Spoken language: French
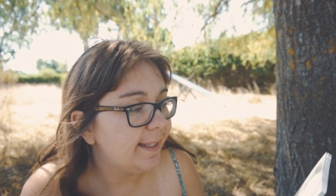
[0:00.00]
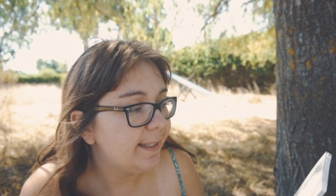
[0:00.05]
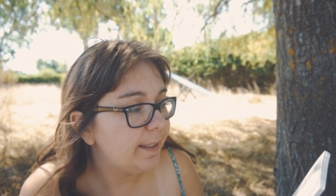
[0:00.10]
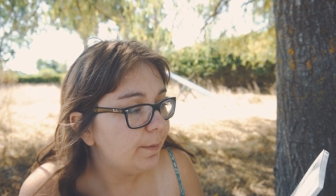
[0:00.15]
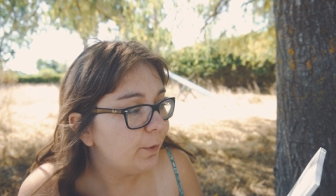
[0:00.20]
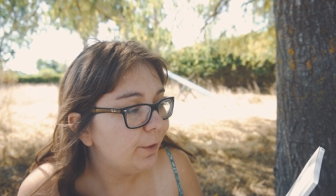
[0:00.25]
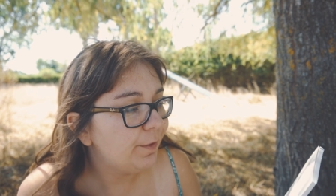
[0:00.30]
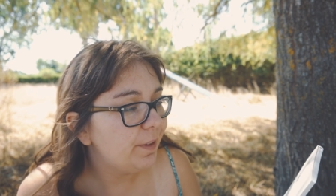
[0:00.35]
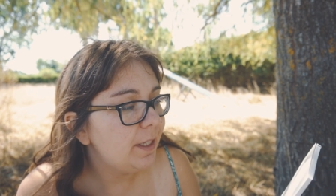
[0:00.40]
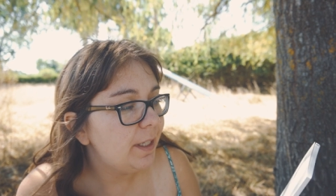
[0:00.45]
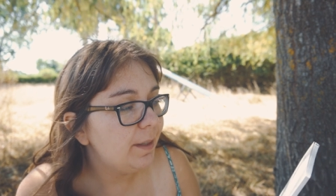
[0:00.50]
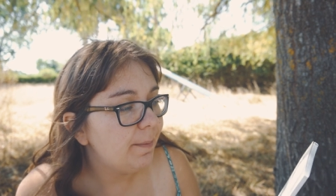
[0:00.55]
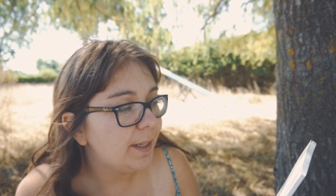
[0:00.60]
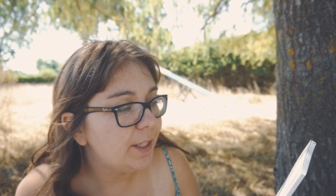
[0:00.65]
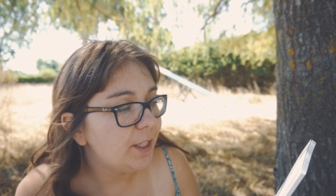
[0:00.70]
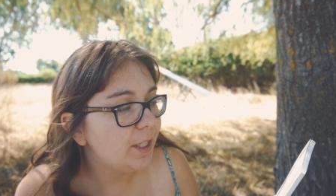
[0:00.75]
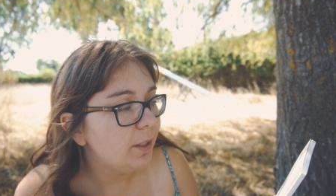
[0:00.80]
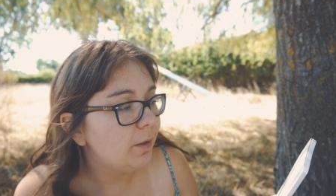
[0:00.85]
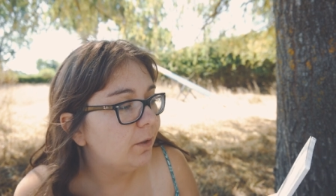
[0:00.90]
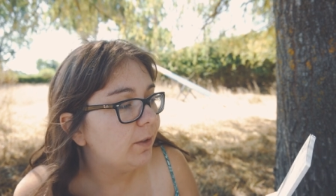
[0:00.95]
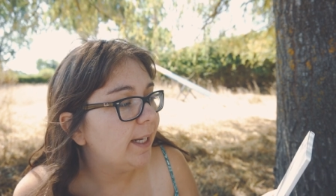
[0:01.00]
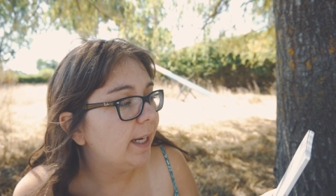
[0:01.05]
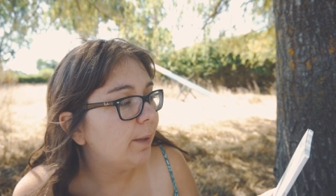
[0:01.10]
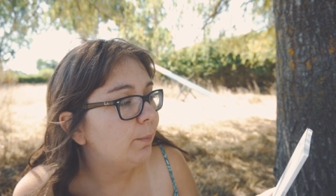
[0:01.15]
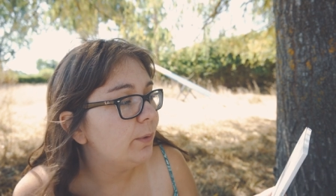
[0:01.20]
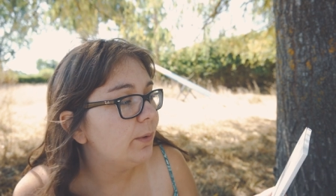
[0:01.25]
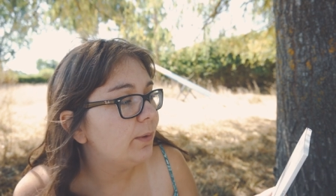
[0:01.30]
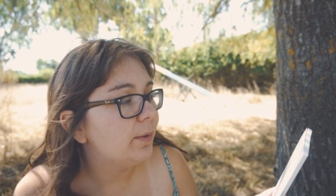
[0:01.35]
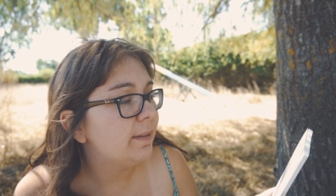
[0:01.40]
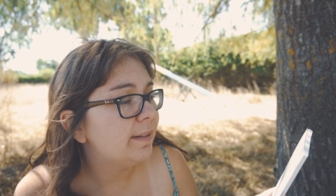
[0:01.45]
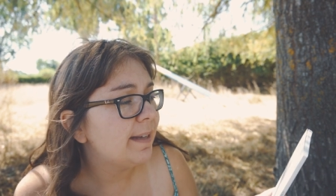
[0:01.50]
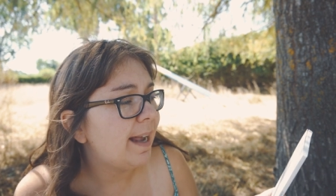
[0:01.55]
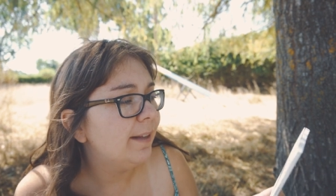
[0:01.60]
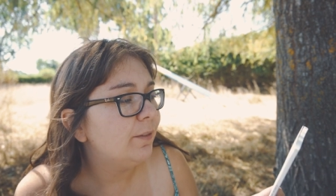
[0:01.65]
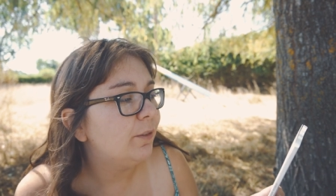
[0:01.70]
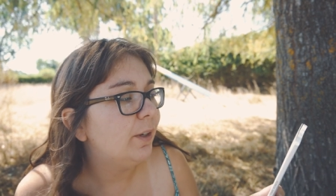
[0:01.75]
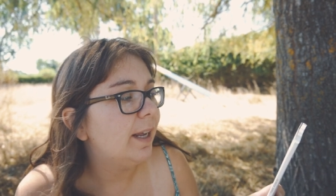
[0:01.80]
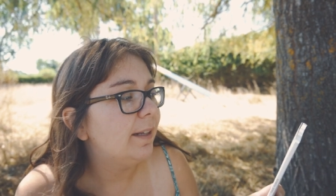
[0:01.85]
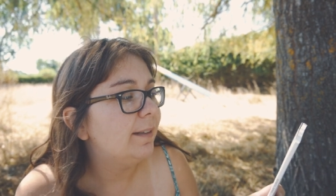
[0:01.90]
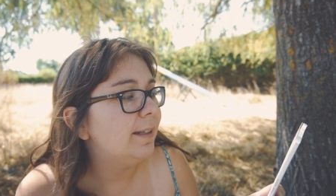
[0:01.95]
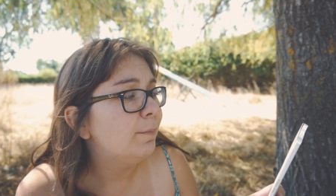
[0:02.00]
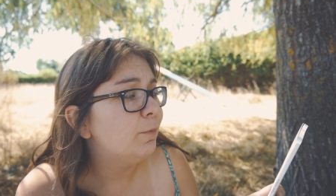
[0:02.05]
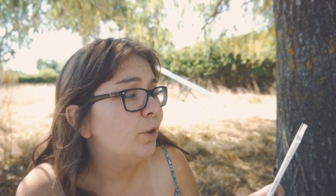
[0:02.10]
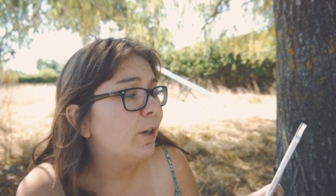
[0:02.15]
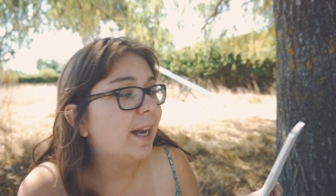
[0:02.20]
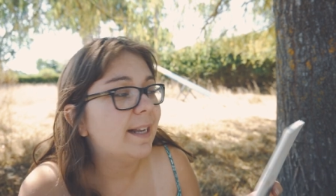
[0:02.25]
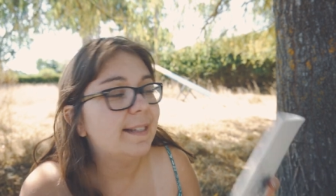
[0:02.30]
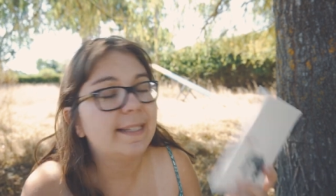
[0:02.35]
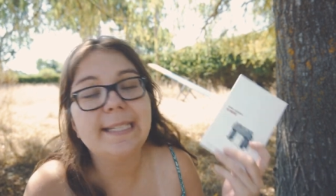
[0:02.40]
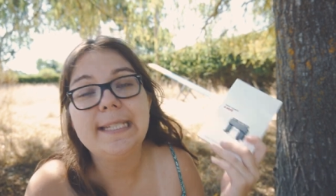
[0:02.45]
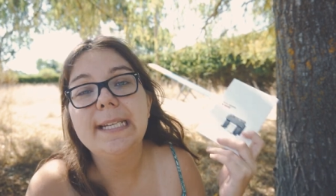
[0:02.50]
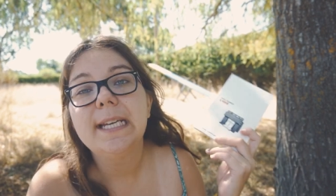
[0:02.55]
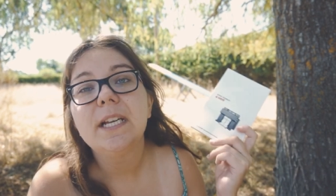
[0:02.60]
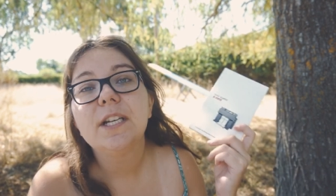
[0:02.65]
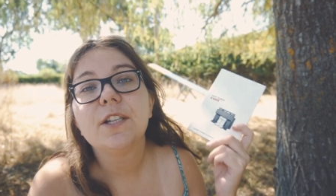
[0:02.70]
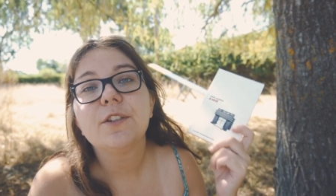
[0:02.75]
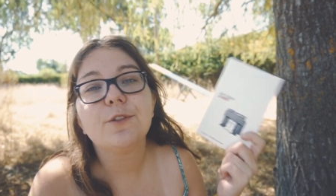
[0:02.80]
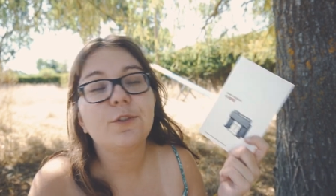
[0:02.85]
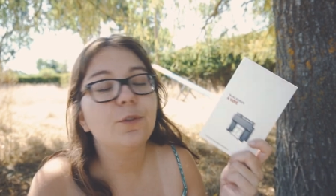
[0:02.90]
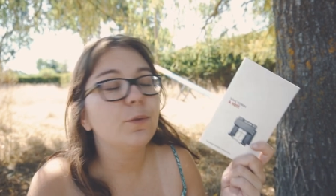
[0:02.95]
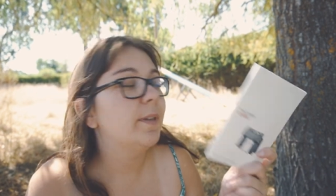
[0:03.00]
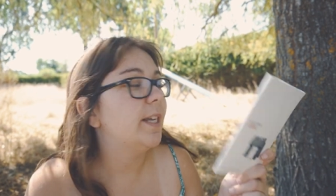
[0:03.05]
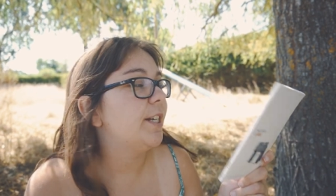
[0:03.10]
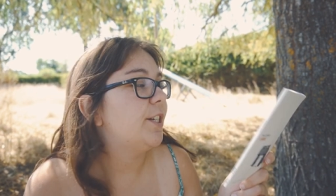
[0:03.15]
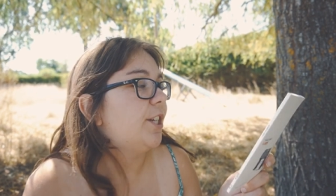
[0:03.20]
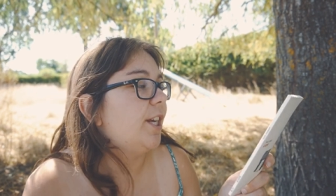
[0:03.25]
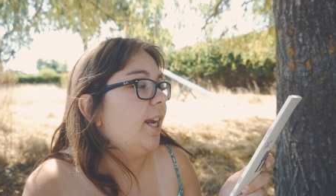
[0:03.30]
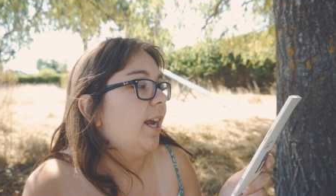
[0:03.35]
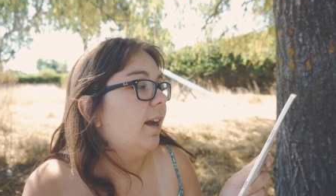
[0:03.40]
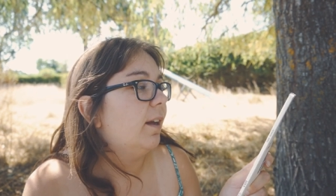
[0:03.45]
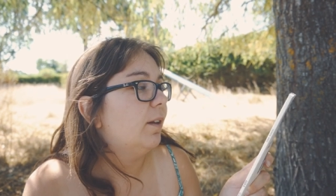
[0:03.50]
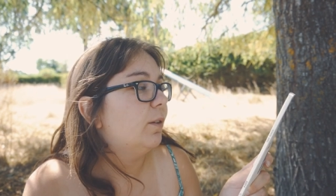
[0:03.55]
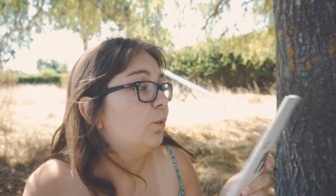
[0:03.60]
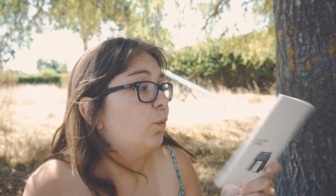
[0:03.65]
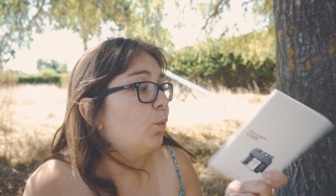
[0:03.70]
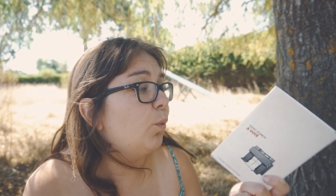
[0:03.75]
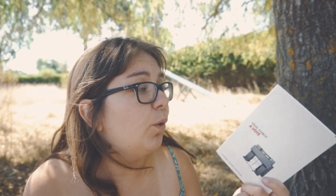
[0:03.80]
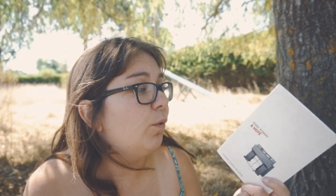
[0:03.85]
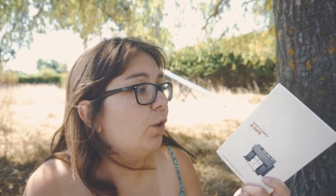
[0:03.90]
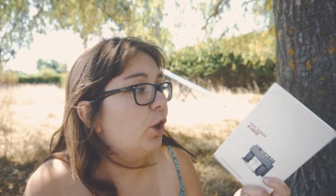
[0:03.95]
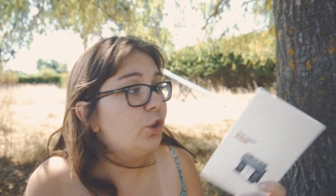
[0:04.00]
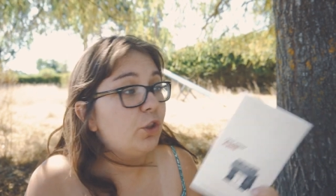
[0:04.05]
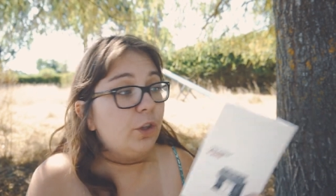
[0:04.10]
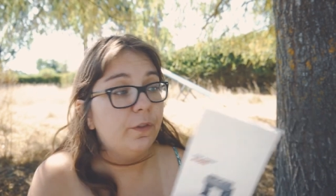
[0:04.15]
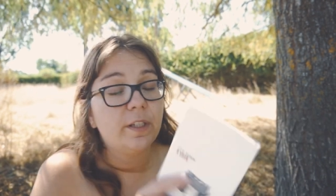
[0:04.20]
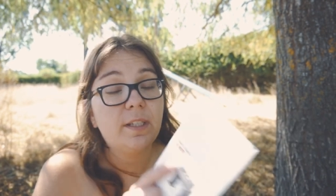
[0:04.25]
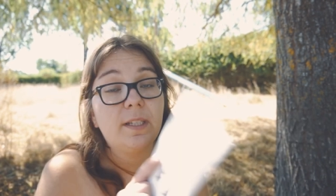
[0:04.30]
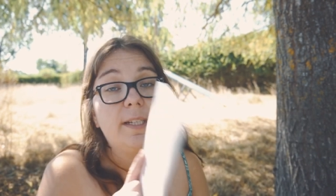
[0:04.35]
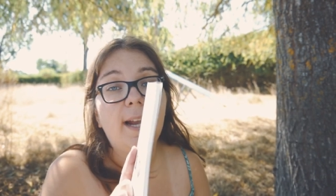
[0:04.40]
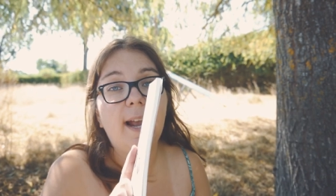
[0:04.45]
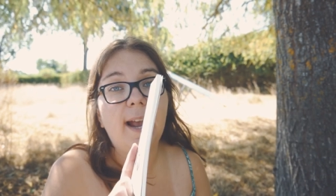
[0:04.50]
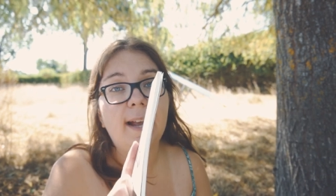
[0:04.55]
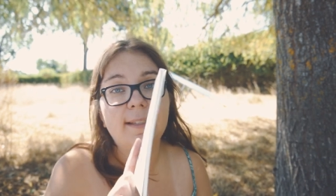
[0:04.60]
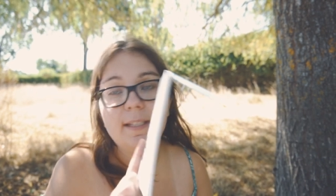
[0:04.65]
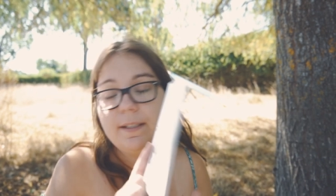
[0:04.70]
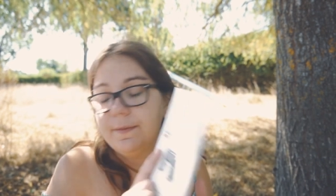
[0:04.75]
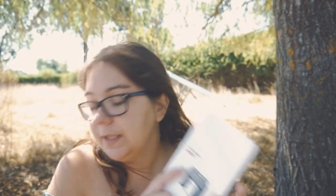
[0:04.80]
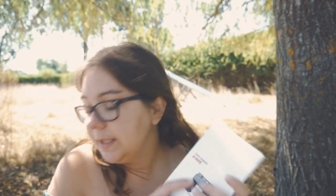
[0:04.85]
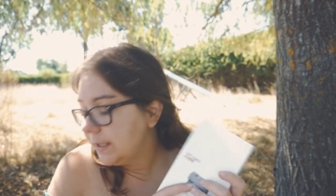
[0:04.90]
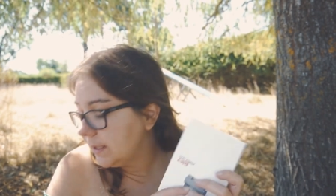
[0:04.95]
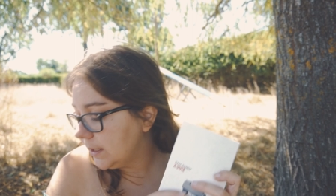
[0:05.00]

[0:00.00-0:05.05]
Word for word: Asimov imagine le nec plus ultra de la démocratie sondagière. Donc ça va se lire assez vite,